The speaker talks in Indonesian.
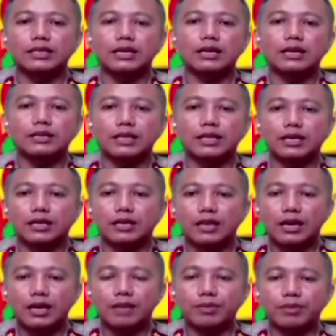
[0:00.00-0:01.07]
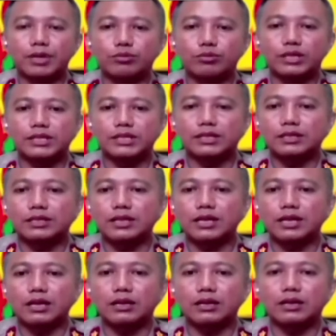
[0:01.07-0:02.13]
tinggal di perkebunan
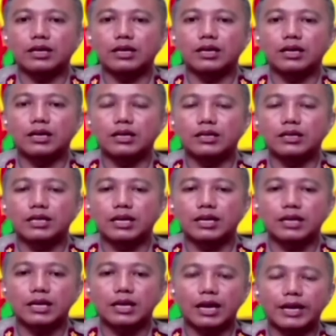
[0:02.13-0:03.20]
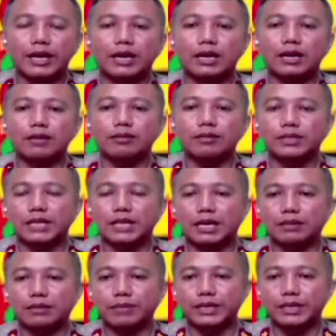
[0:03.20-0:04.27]
eh, dengan kalayak besar
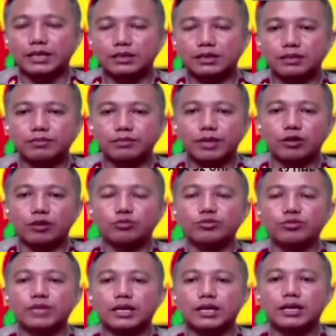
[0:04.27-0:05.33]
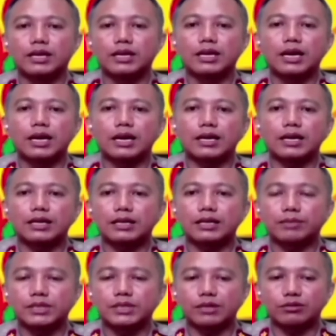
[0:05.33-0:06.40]
banyaknya.
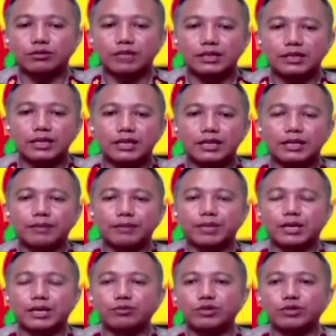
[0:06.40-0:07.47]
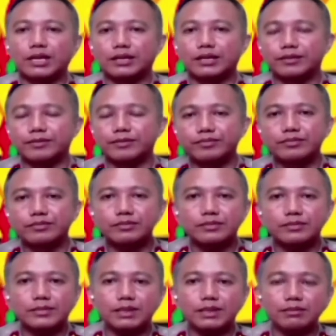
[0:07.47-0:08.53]
yang bersangkutan sudah di perkebunan.
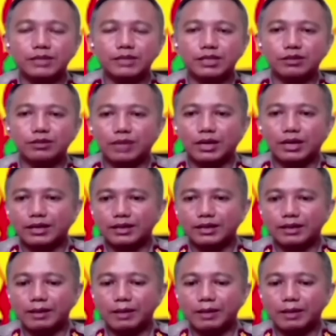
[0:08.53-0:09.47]
Oke. Okay. Itu mbak.